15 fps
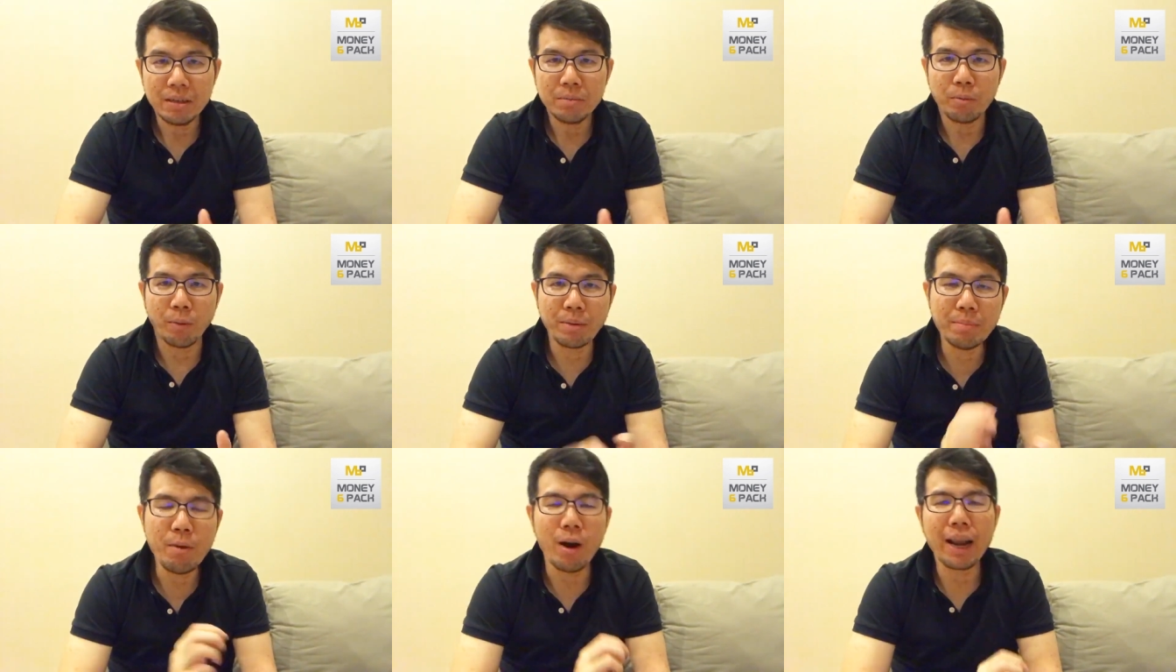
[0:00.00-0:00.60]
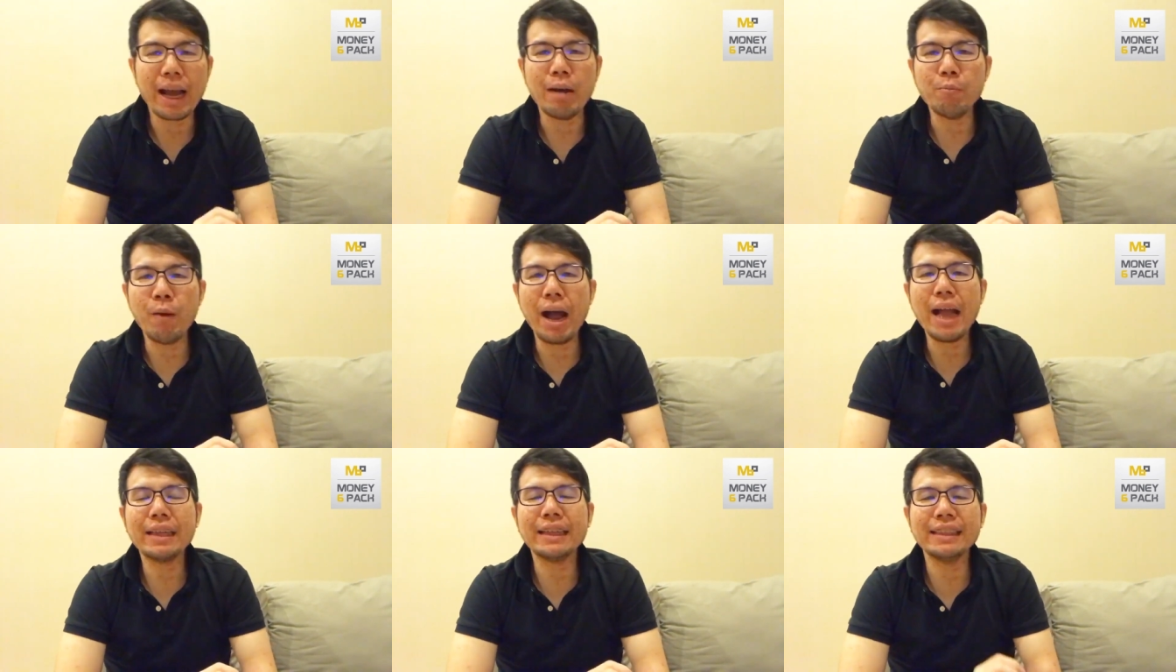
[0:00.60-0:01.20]
ผมถึงบอกเลยครับว่า
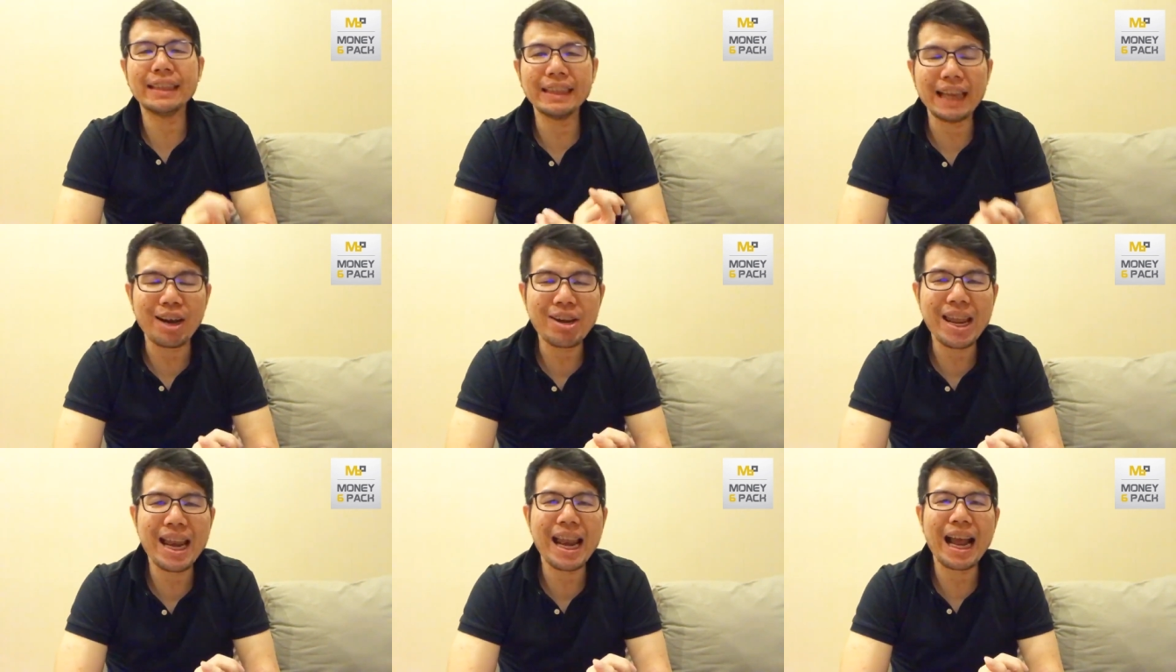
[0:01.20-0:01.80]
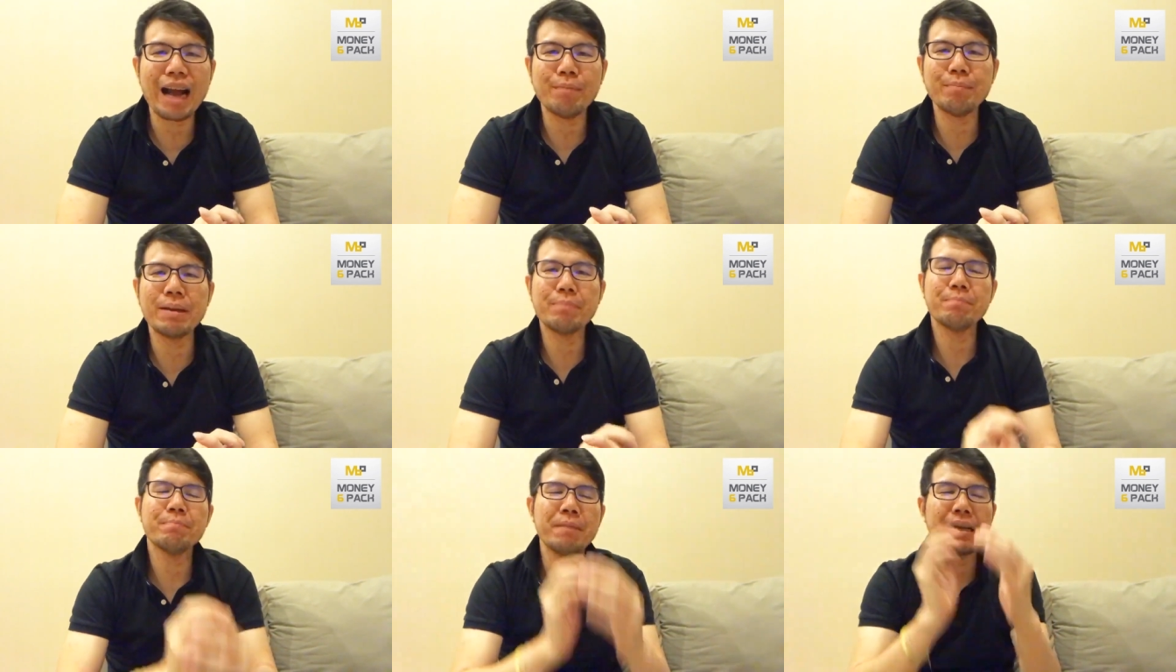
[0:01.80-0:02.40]
จริงๆแล้วเนี่ยนะครับมัน
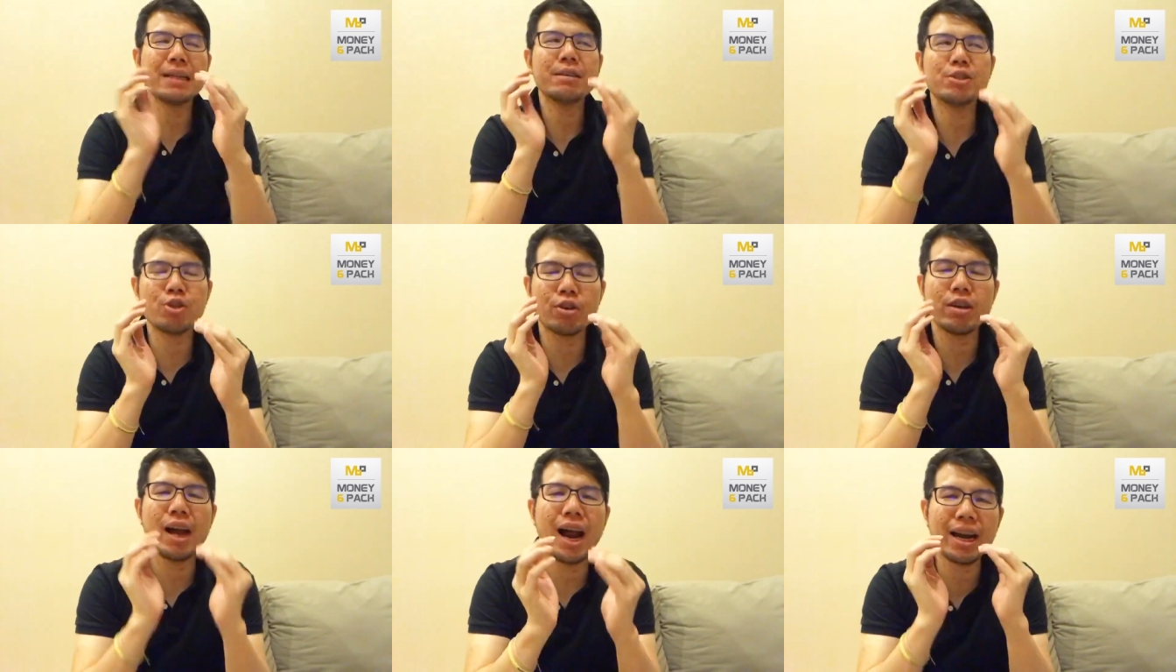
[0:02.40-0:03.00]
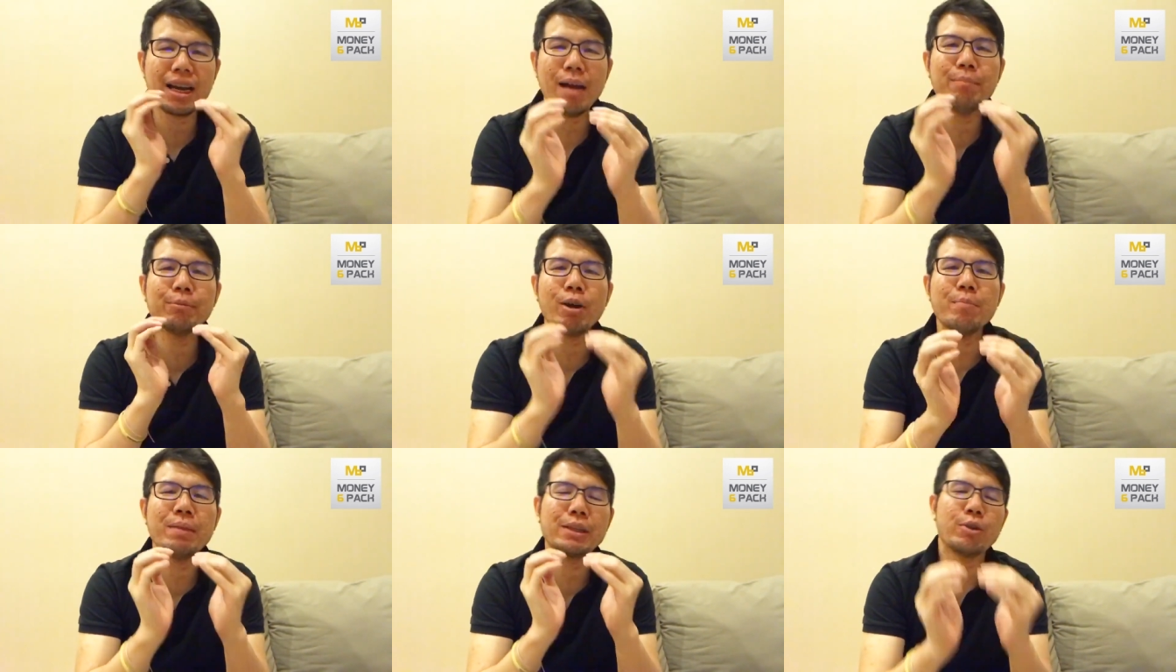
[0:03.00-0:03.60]
มันจุดเริ่มต้
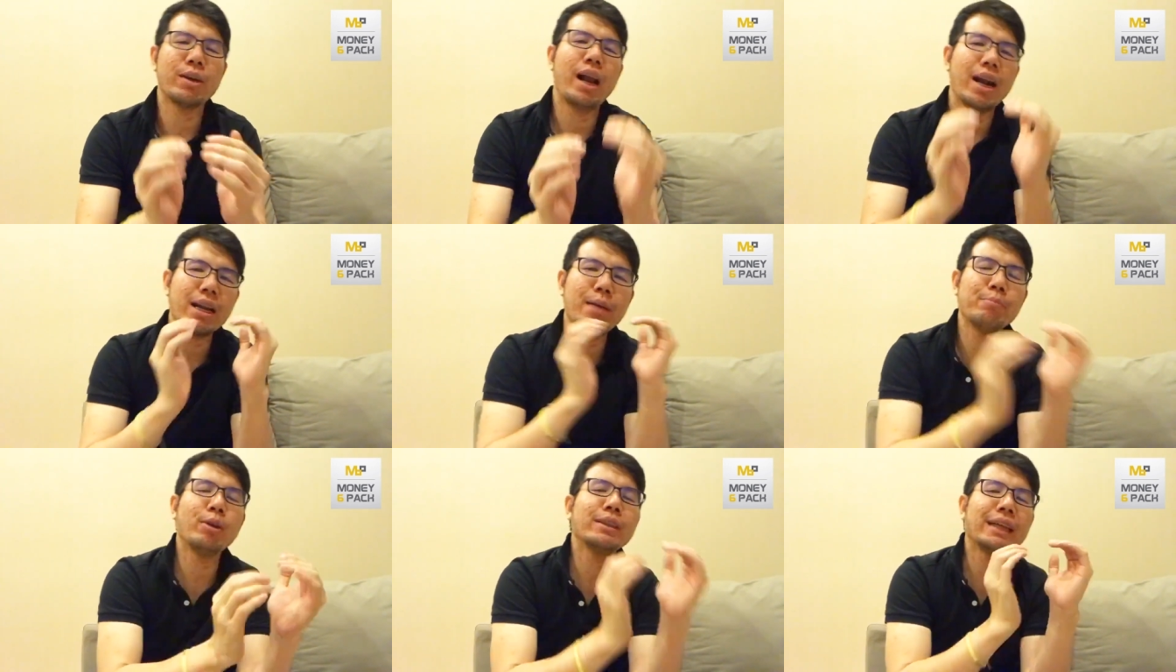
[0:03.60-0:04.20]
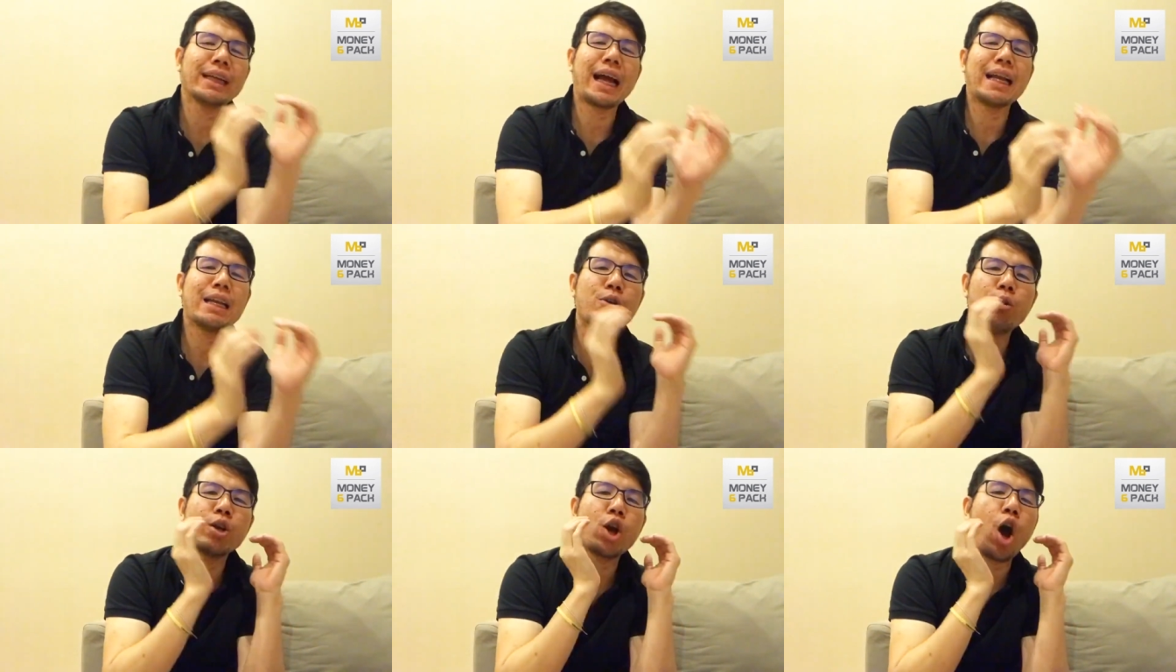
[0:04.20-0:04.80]
นมันจุดเริ่มต้นจากการที่
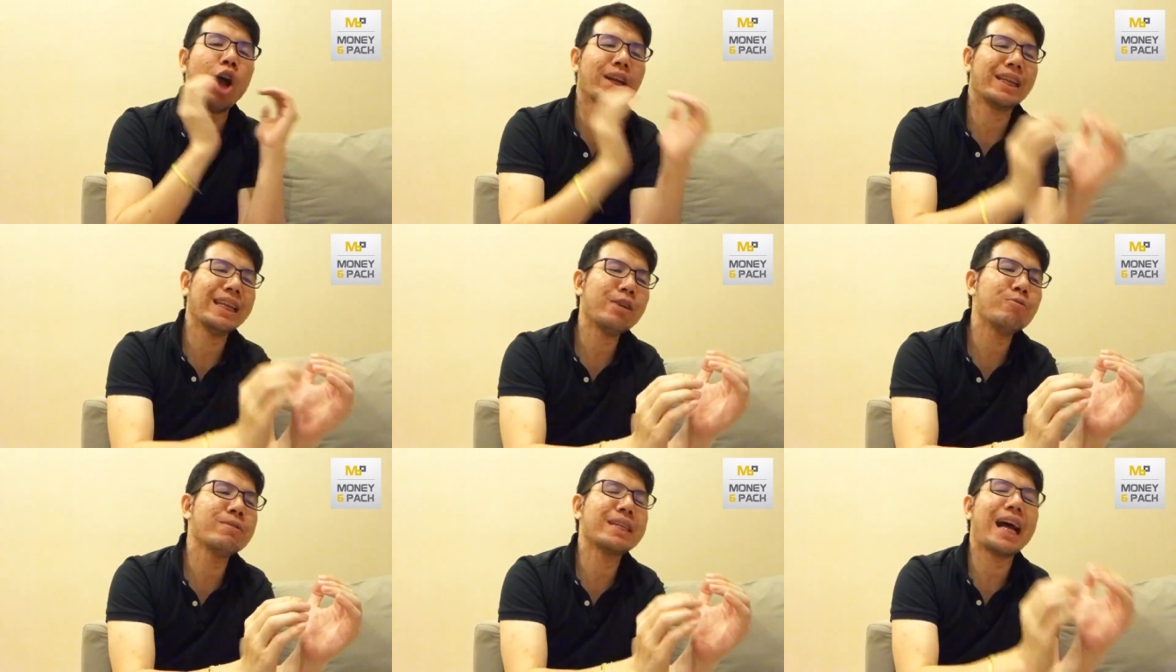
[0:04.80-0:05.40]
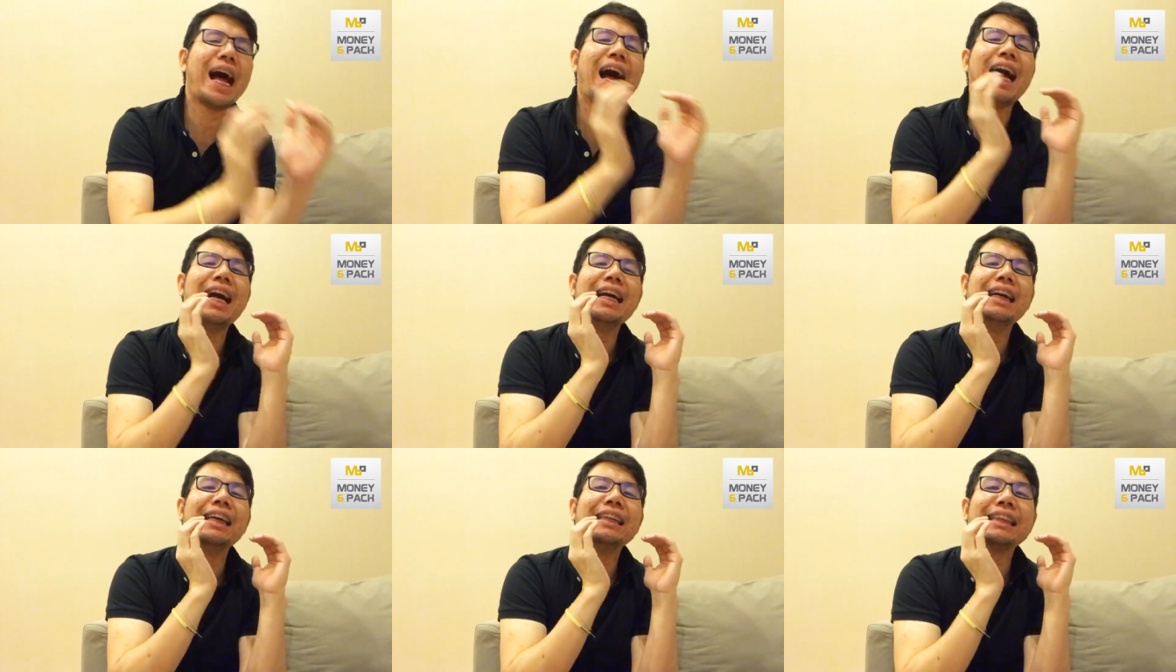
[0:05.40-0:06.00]
คุณก่อนที่คุณจะ
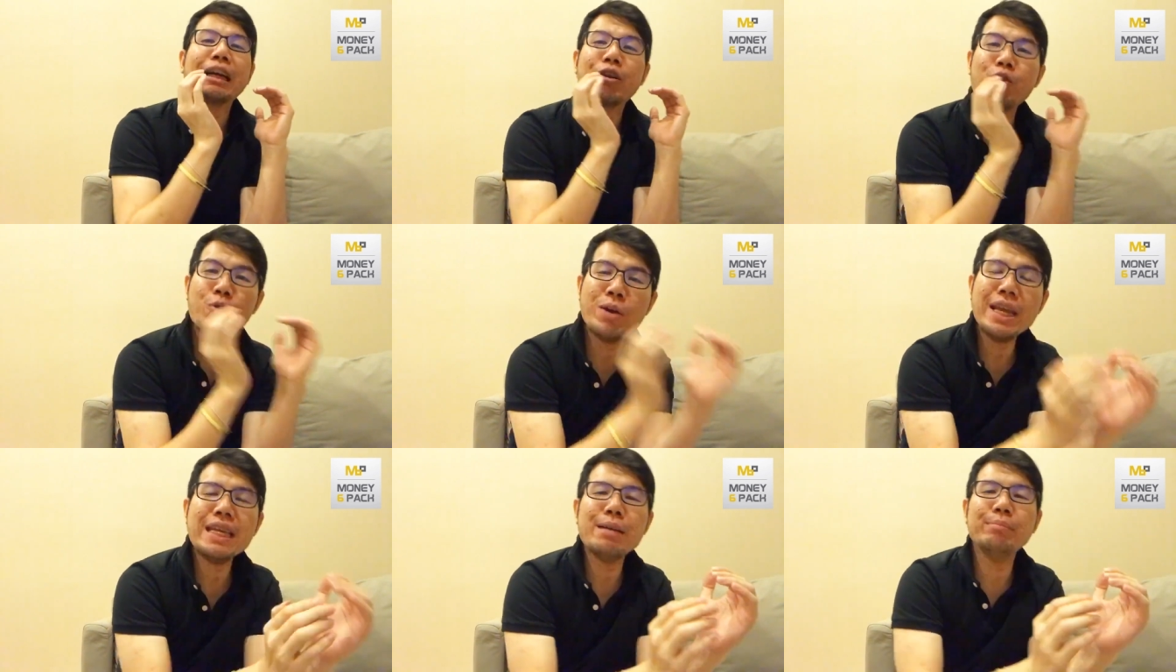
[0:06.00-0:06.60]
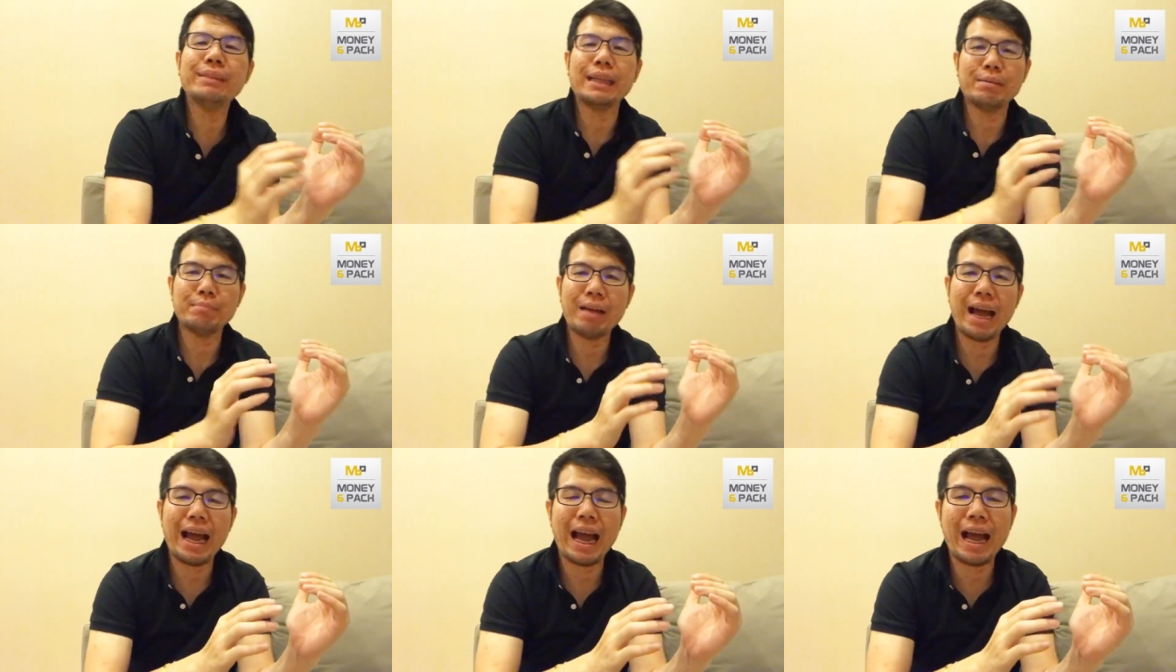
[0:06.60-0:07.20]
จะกู้หนี้ยืมสินมา
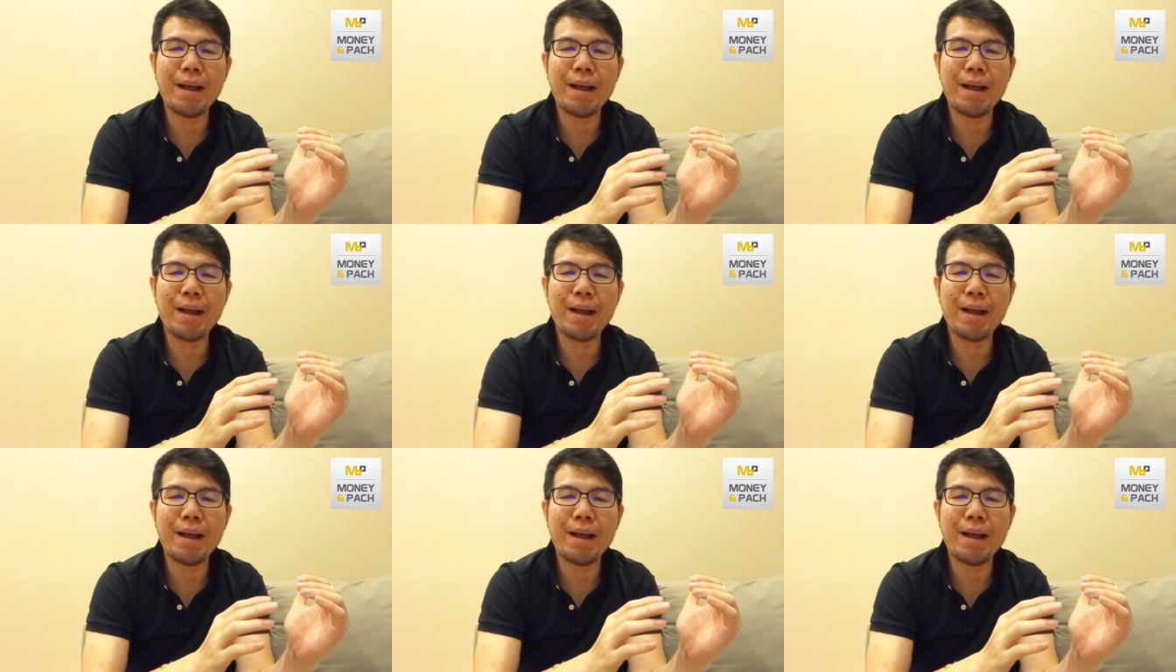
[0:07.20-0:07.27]
ฮะ